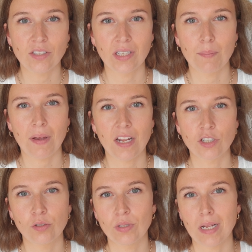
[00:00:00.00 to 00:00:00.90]
ce n'est pas la
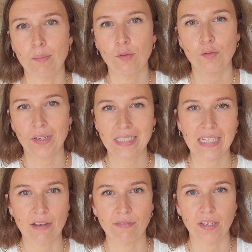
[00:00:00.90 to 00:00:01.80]
chose la plus
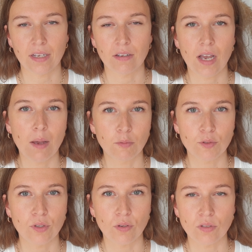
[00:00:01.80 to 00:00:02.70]
facile à faire, à mon
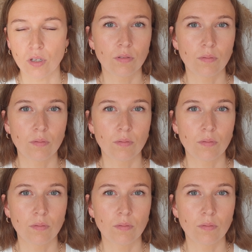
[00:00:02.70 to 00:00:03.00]
sens.